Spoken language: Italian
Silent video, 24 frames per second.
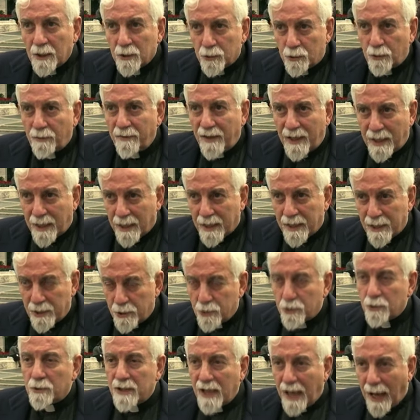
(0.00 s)
dove la
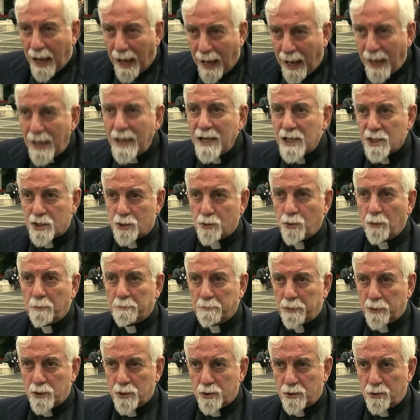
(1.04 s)
religione ha il suo
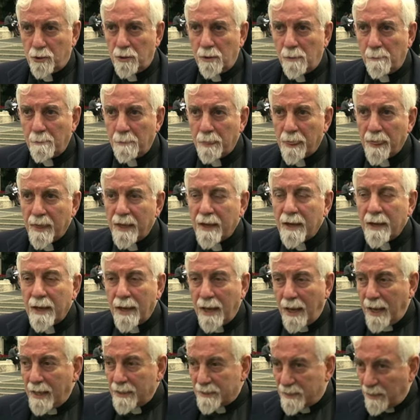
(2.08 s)
posto
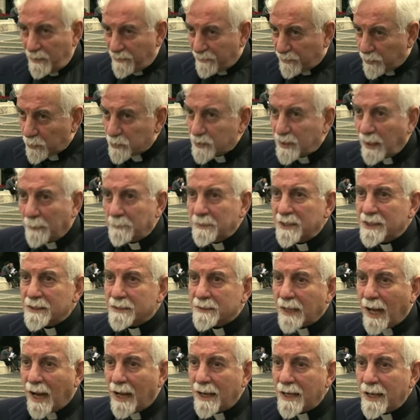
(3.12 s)
ed è
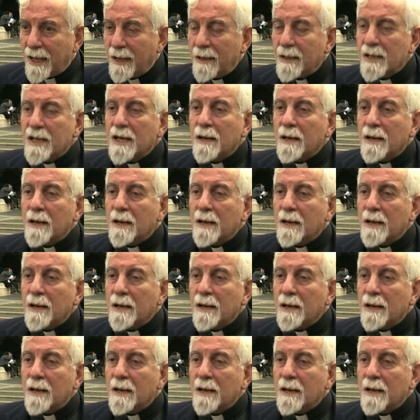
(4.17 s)
fondamentale,